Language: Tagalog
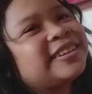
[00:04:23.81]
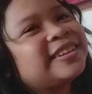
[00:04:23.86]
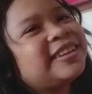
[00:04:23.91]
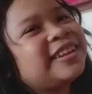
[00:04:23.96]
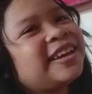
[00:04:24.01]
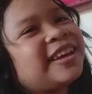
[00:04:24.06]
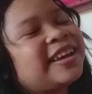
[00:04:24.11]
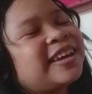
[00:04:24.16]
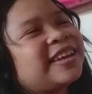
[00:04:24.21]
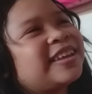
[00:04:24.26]

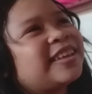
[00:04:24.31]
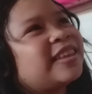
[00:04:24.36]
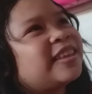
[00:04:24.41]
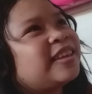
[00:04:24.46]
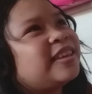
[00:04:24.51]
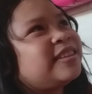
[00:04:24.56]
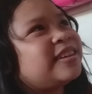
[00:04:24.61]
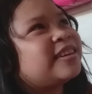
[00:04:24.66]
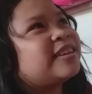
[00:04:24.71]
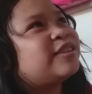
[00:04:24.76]
Di,
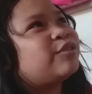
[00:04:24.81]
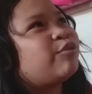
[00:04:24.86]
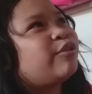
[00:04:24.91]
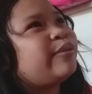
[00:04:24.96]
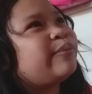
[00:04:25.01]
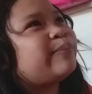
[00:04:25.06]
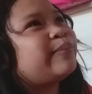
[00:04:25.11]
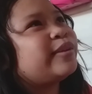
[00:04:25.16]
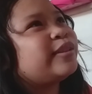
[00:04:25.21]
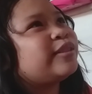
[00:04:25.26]

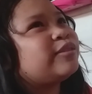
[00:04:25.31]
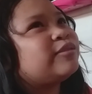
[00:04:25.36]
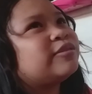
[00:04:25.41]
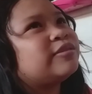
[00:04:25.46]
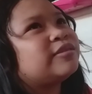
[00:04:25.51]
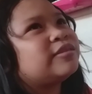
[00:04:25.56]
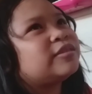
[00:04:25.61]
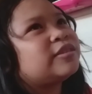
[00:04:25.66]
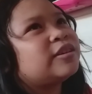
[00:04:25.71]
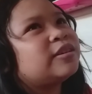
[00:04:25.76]
Nagkuhan man to,
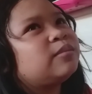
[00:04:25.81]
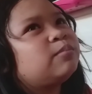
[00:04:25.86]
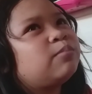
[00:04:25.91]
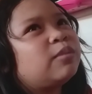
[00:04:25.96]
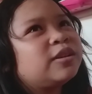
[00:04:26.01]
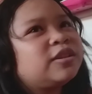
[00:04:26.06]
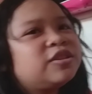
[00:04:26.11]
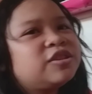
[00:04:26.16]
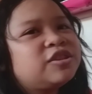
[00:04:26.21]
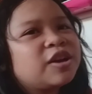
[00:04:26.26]

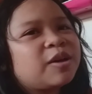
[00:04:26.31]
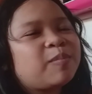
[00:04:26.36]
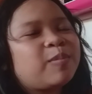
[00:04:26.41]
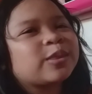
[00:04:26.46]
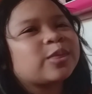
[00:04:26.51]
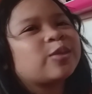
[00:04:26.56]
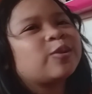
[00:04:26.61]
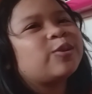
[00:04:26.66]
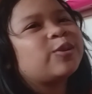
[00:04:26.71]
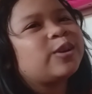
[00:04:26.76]
nagbadya ba
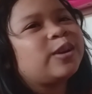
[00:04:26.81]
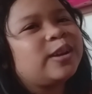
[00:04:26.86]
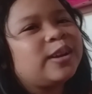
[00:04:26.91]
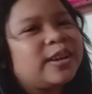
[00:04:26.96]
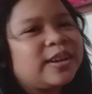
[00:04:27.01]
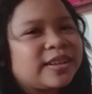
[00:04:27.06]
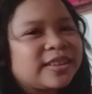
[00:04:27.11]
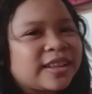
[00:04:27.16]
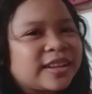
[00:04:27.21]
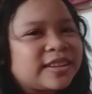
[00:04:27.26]
to
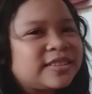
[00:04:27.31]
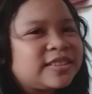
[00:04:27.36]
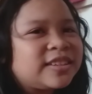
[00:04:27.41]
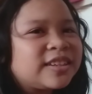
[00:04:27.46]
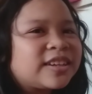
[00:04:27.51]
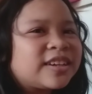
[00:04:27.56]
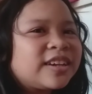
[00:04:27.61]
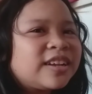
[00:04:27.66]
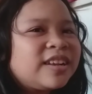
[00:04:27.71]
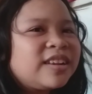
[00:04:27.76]
or
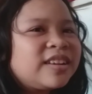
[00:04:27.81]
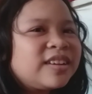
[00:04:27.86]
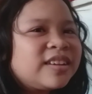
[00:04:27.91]
tricycle?